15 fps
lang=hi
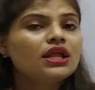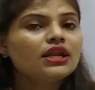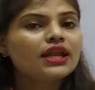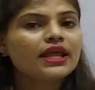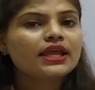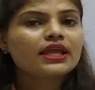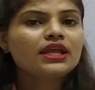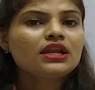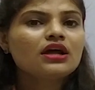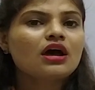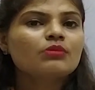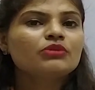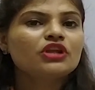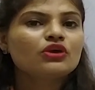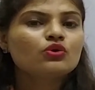लेकिन
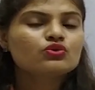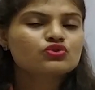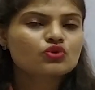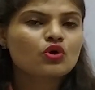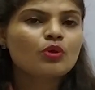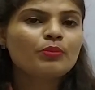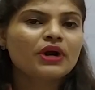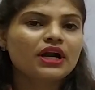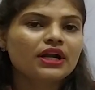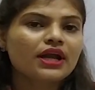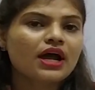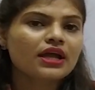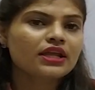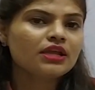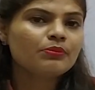हमने उसको
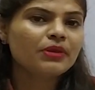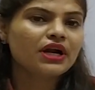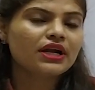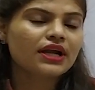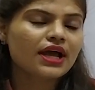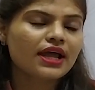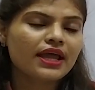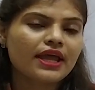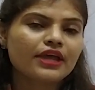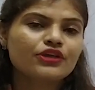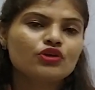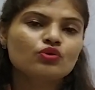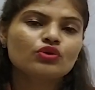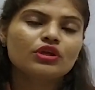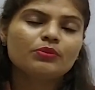पढ़ना ही पढ़ना है
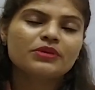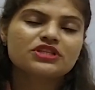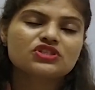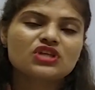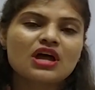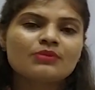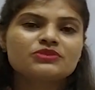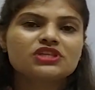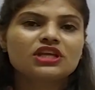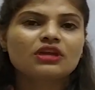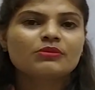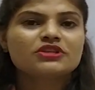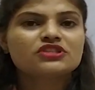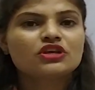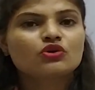क्योंकि पंजाब जी के
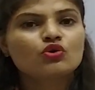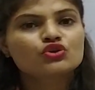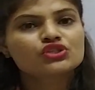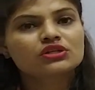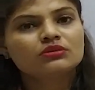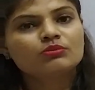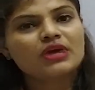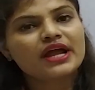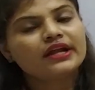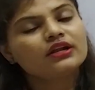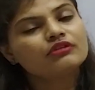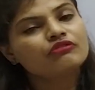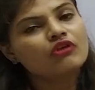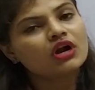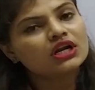में से क्वेश्चन बाय
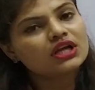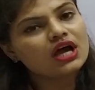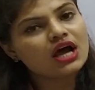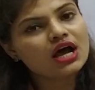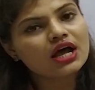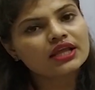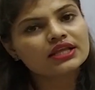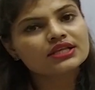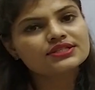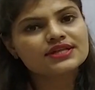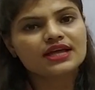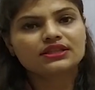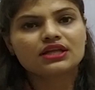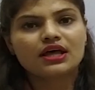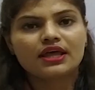डिफॉल्ट आ ही
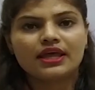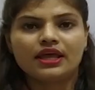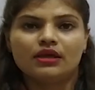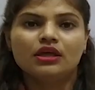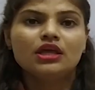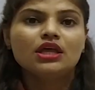जाता है